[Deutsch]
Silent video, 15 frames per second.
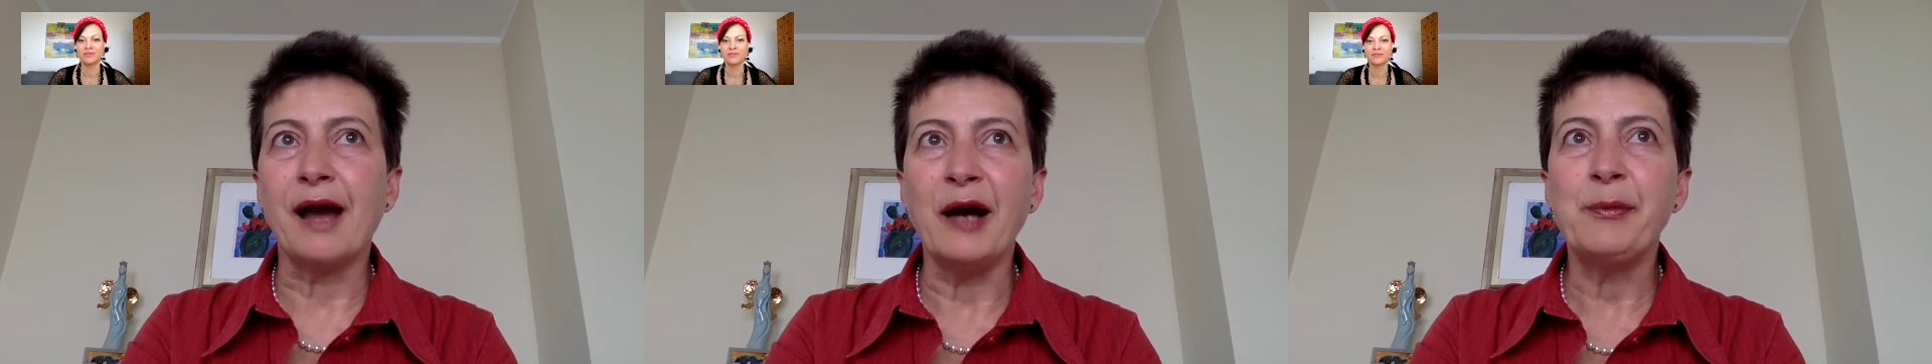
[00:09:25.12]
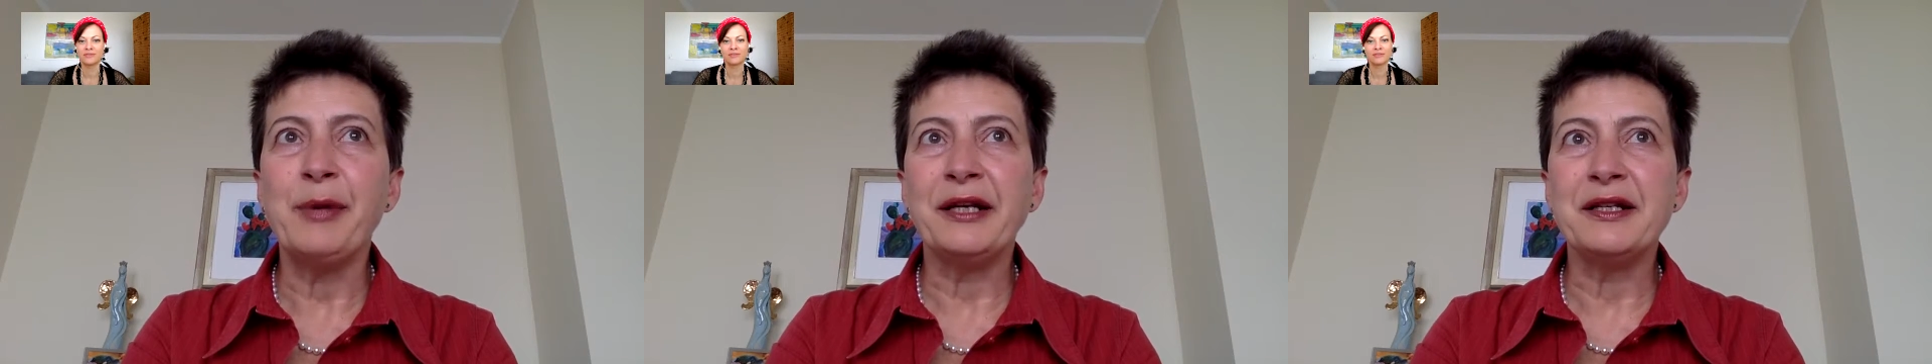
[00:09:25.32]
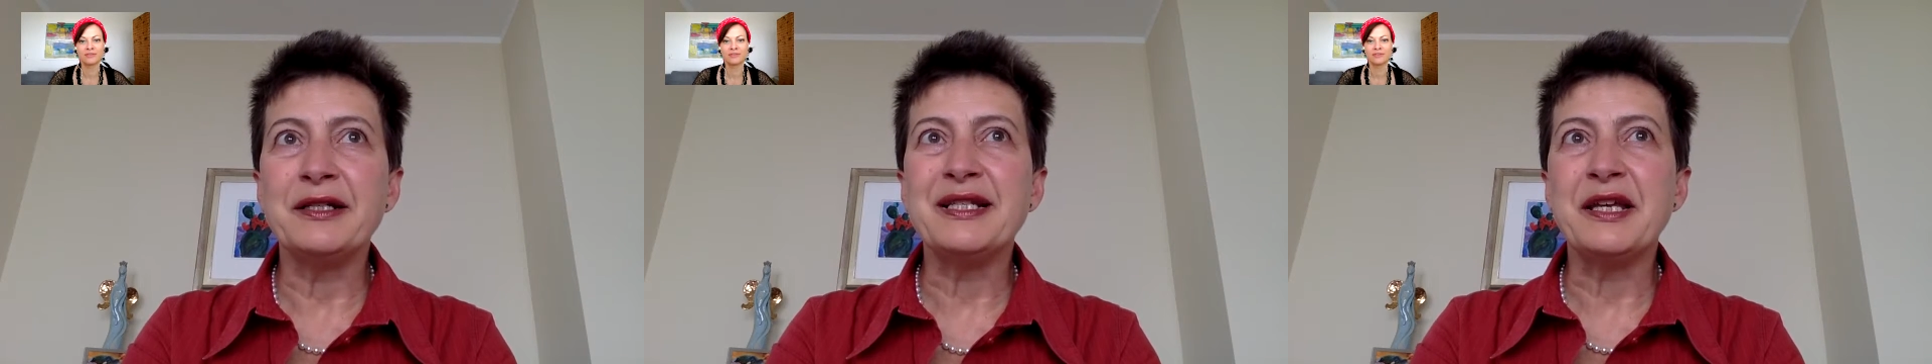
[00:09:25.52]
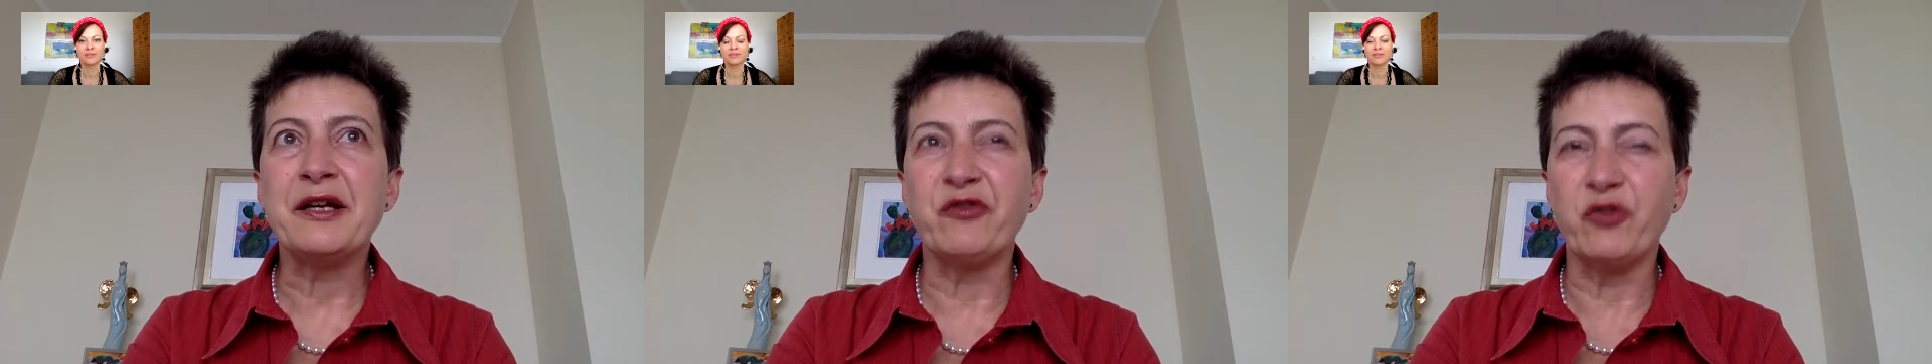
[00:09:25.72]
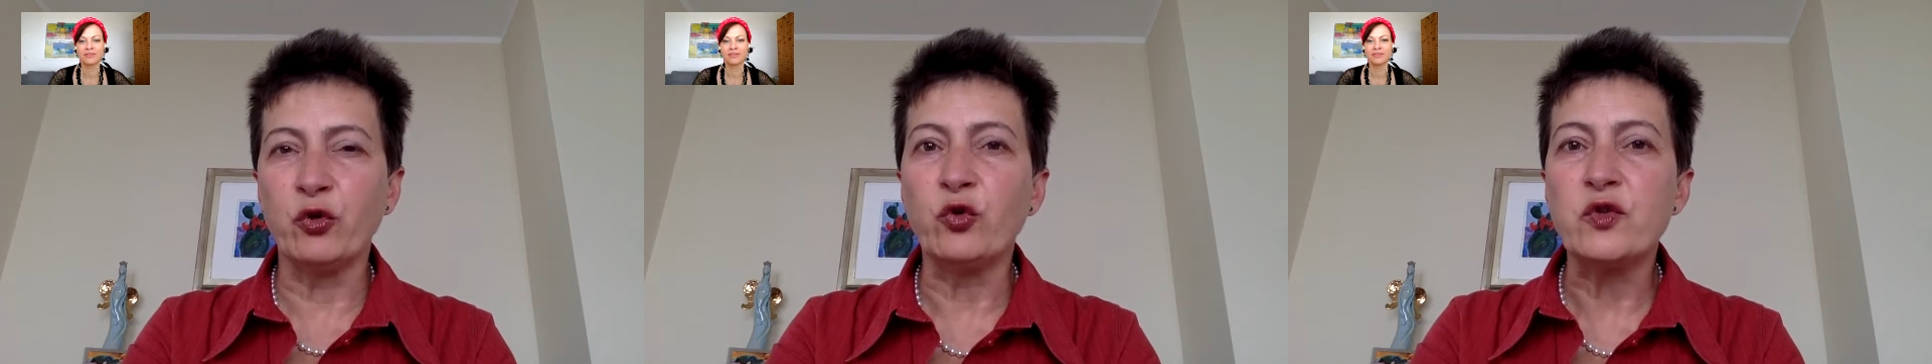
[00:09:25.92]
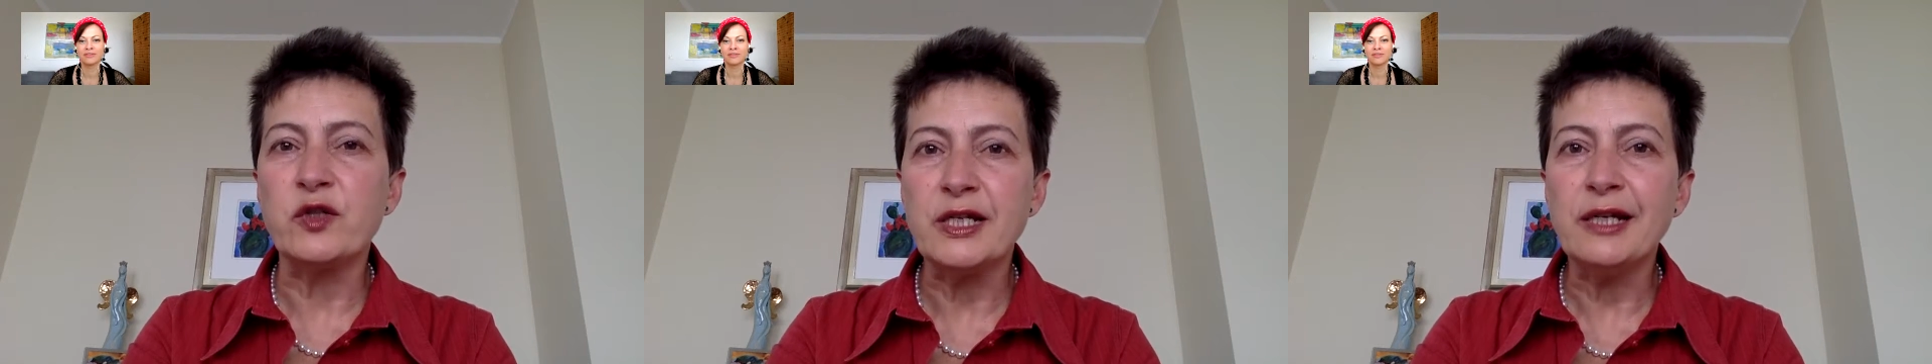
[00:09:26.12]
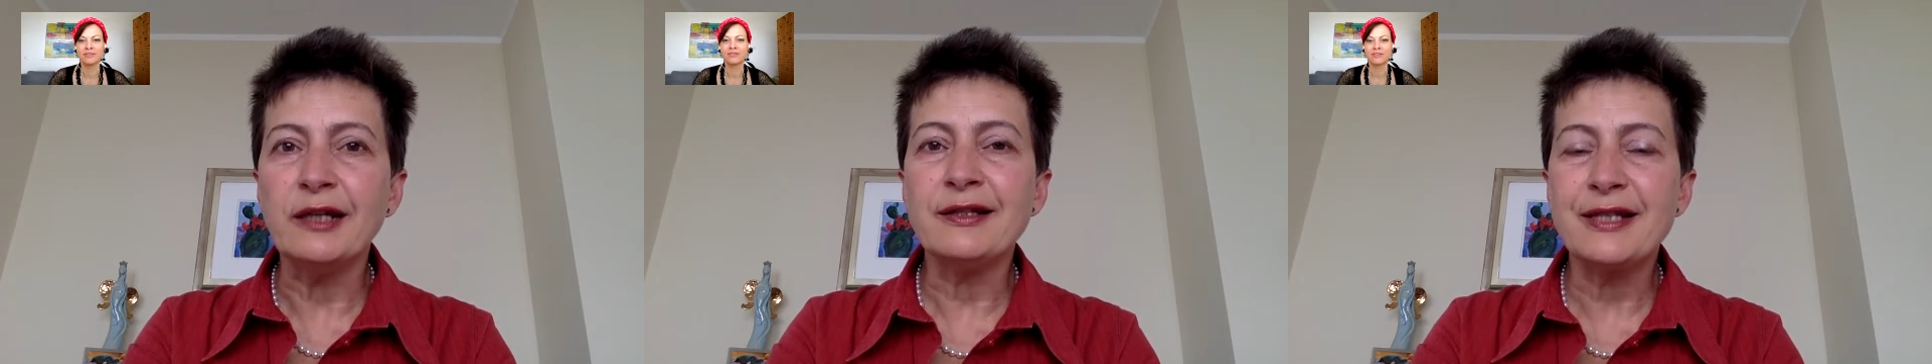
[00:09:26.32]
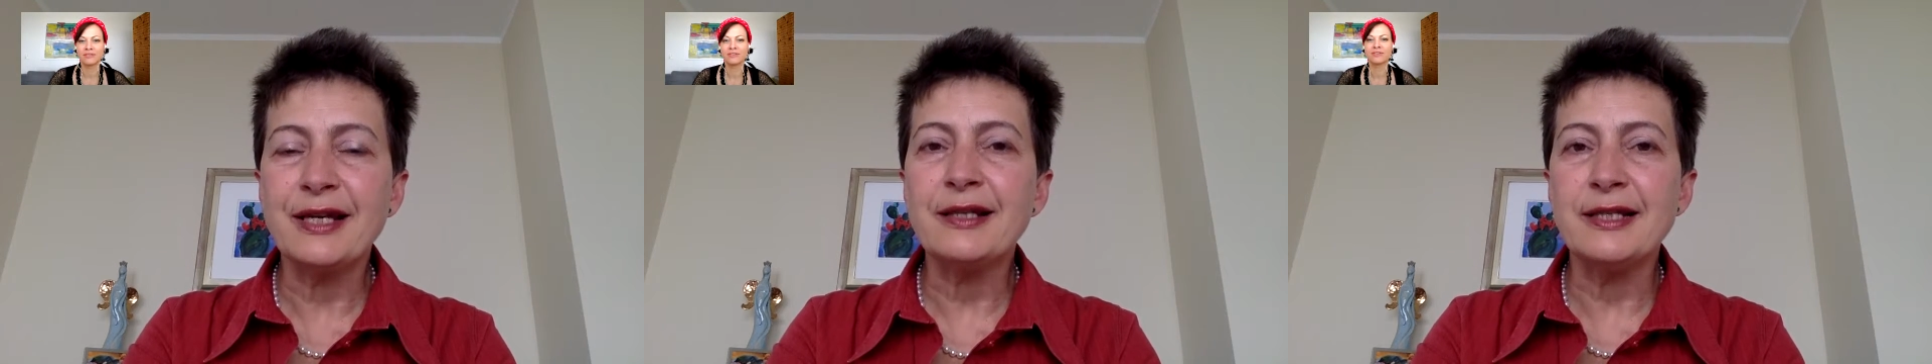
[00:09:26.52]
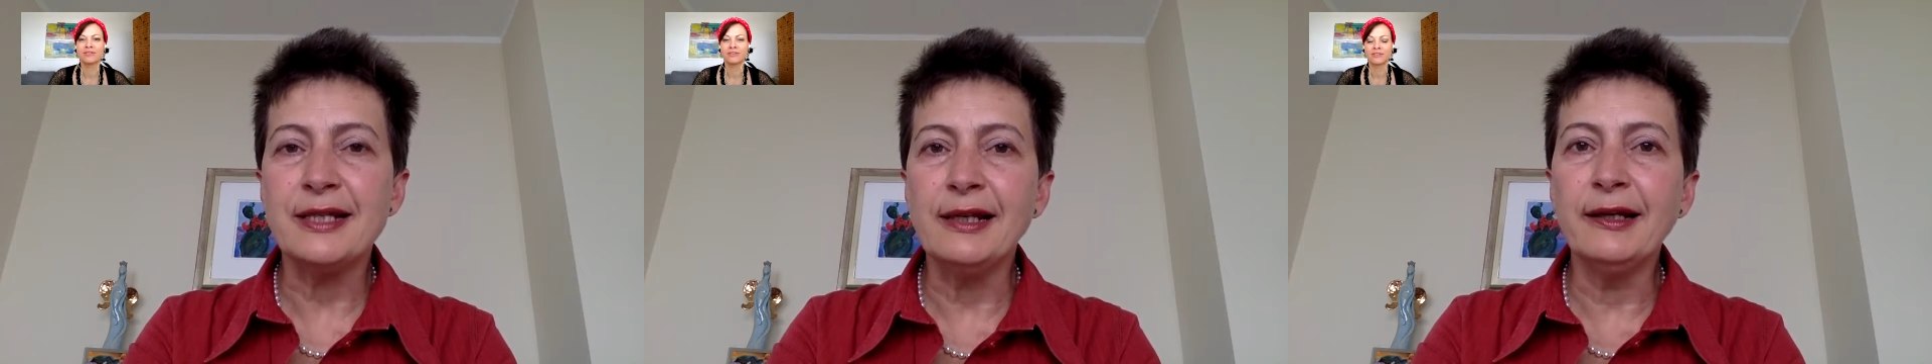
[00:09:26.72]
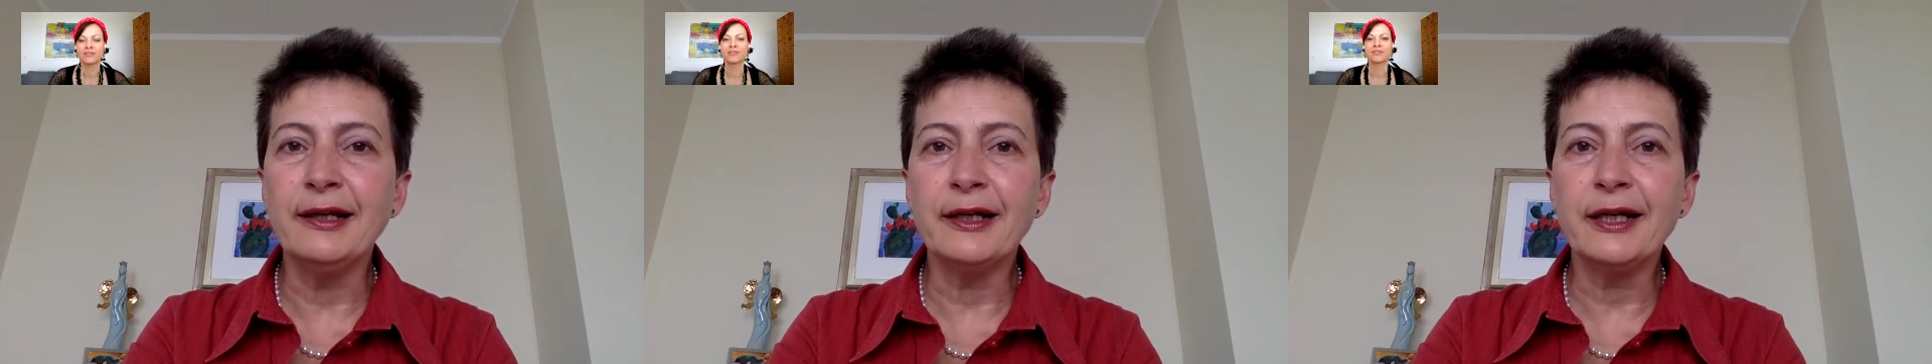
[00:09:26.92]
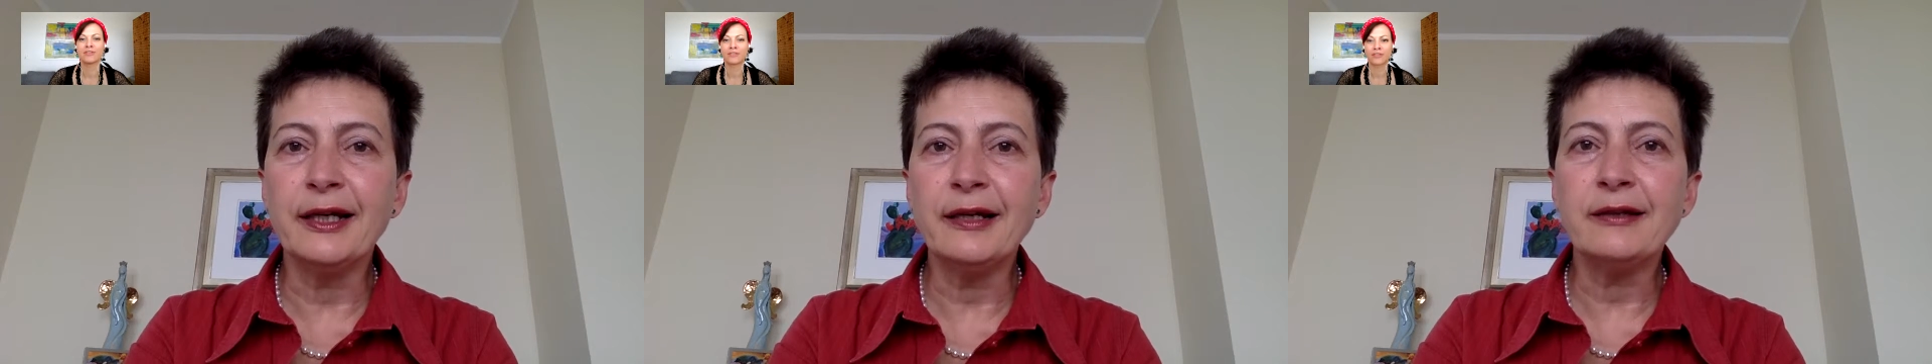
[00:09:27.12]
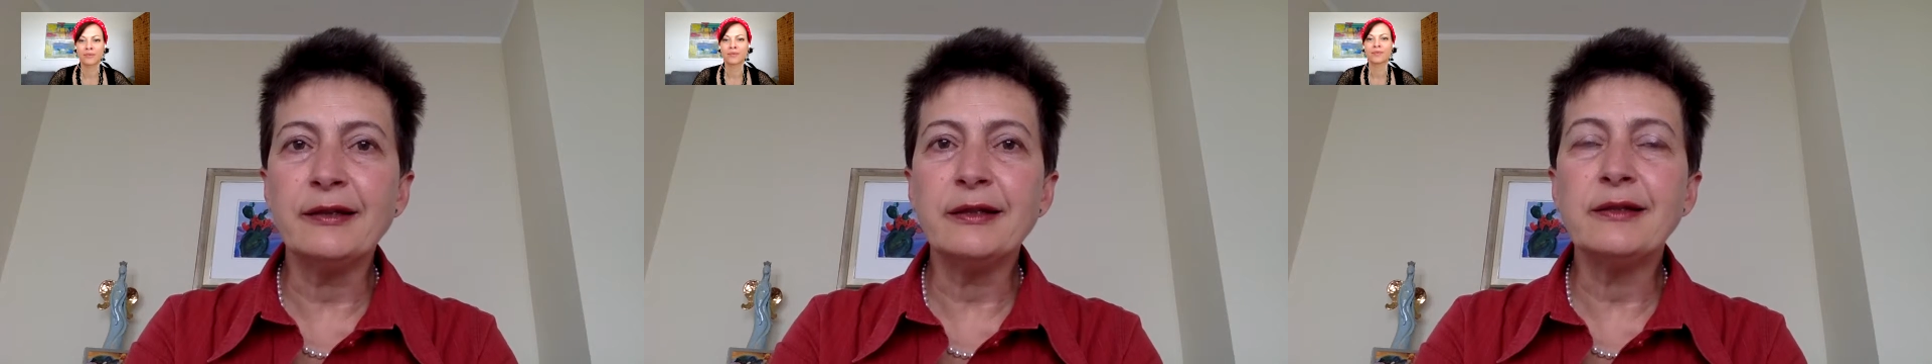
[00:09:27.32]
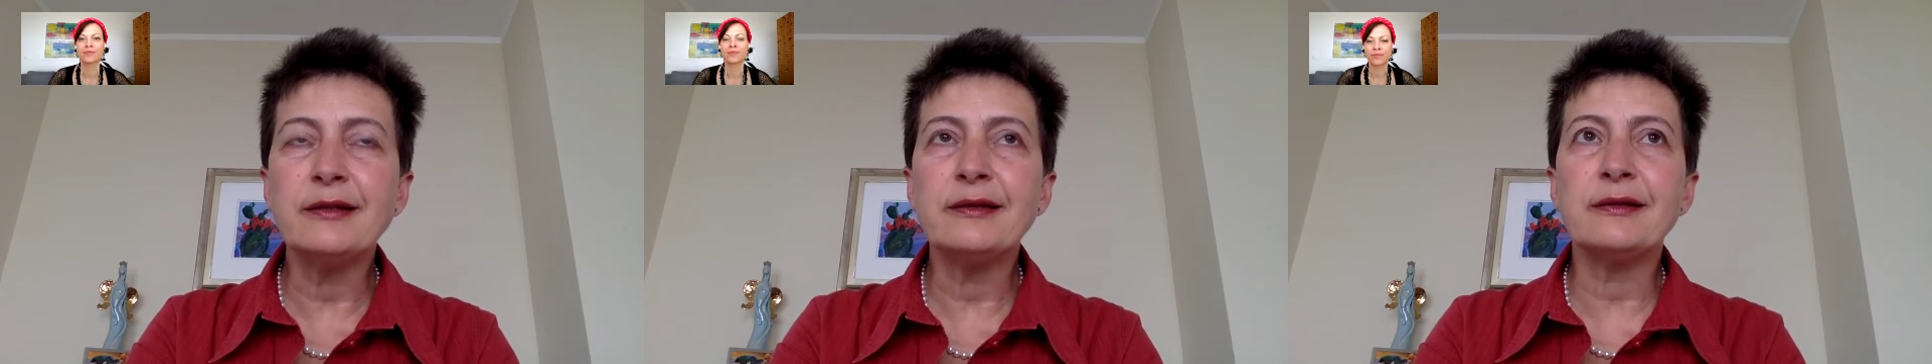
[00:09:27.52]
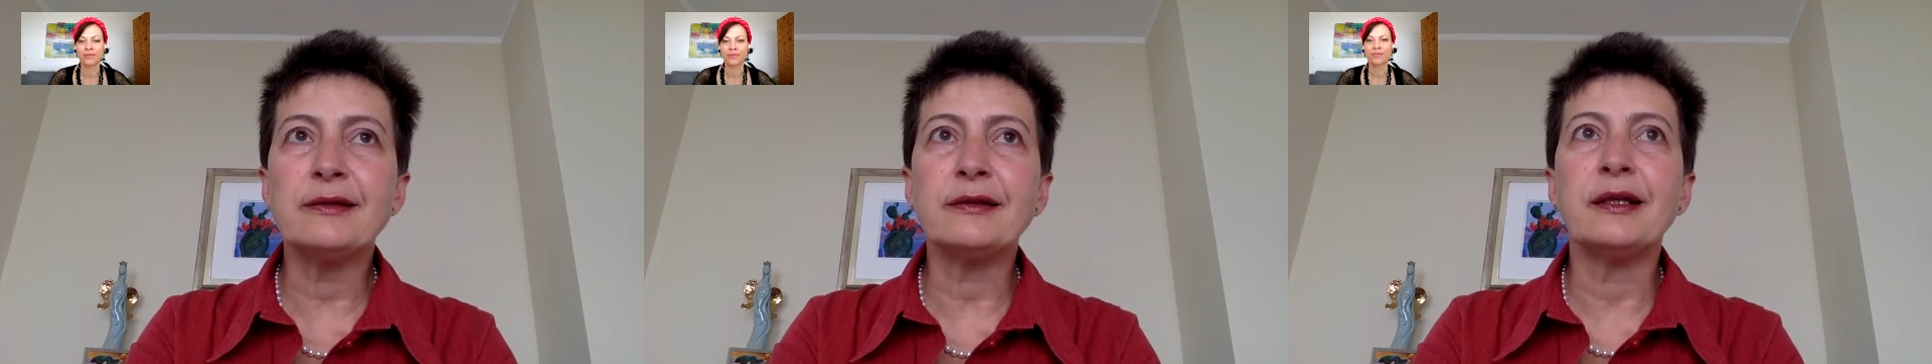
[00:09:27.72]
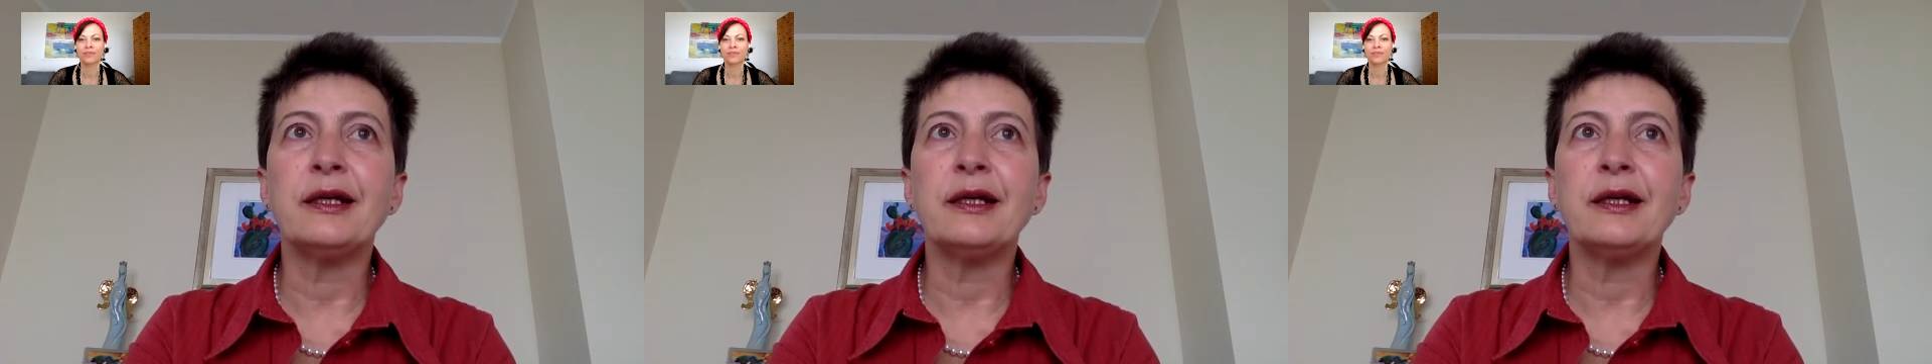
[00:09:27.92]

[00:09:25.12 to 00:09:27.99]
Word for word: arbeite sehr fokussiert, sehr zielgerichtet.